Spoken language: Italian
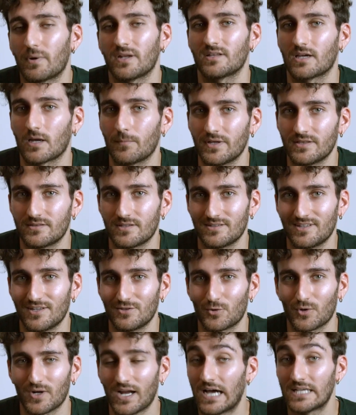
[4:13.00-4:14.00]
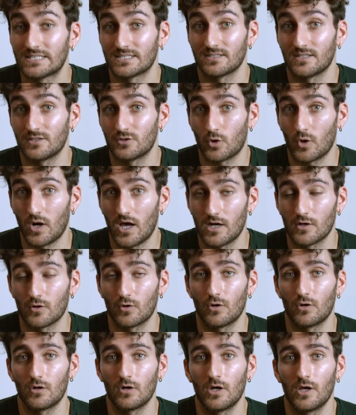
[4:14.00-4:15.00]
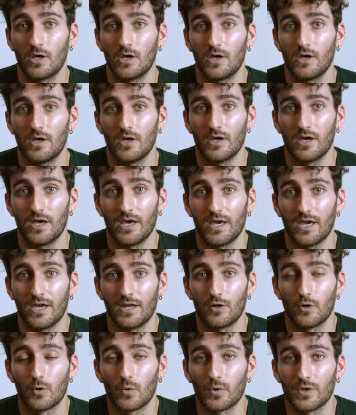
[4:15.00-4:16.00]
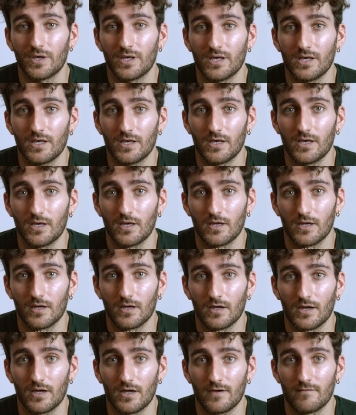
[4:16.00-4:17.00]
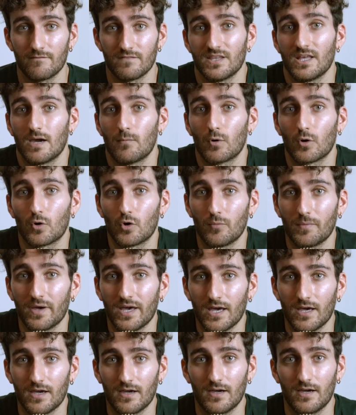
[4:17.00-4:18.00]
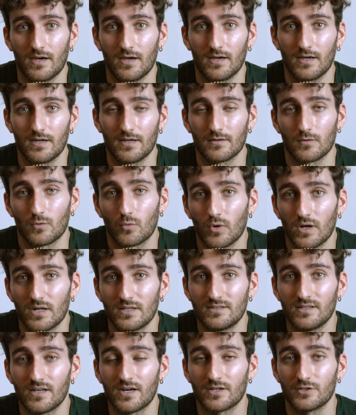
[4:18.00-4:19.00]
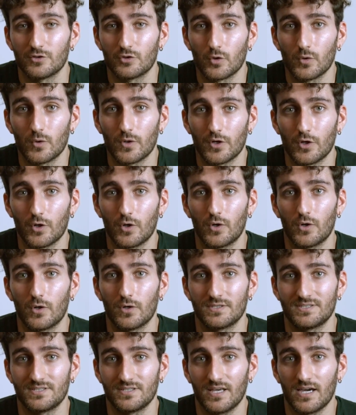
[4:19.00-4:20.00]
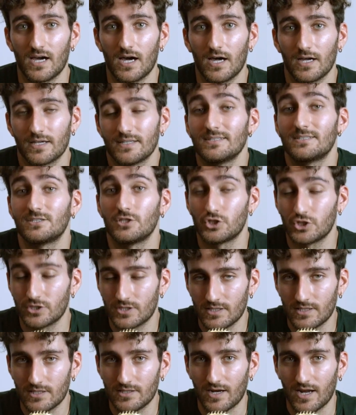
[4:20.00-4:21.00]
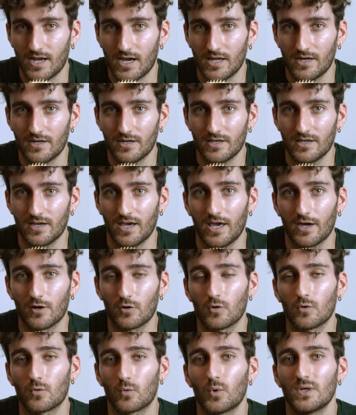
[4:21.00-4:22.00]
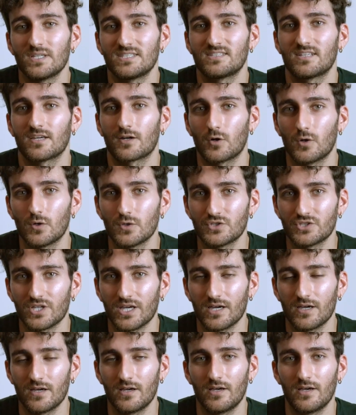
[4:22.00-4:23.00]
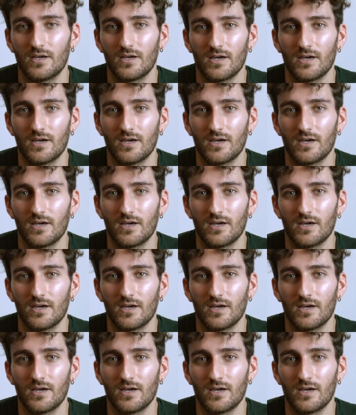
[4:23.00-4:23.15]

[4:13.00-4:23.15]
praticamente dietro casa, dietro l'angolo. noi eh, vediamo come quel territorio sia in siccità da tre anni. Ecco, queste cose